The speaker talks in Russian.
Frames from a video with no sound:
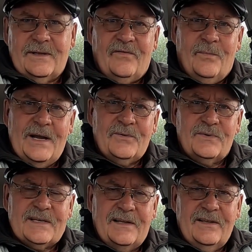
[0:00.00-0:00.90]
там в
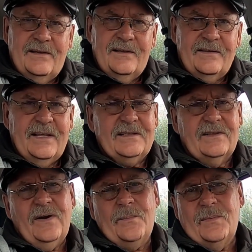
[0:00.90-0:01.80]
баньку сходили. Дня
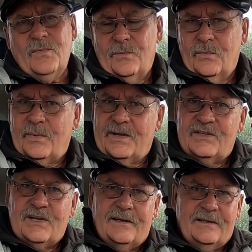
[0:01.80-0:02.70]
на два, по-моему,
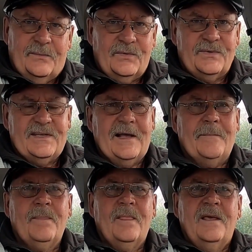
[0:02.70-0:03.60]
приезжали там
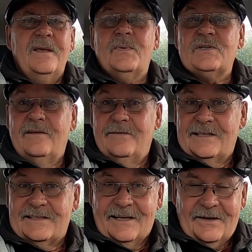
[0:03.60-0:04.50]
друзья. И пошли в
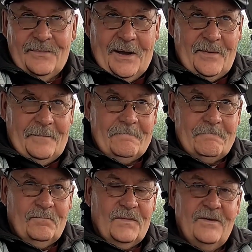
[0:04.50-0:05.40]
лес за грибами.
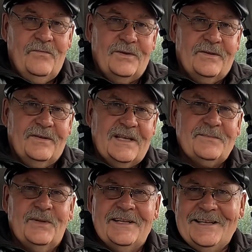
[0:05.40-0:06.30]
И вот
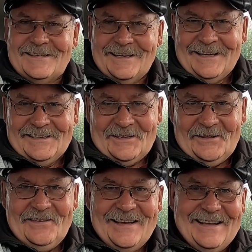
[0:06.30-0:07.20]
нас было несколько
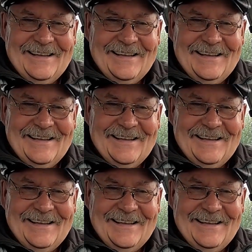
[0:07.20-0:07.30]
человек.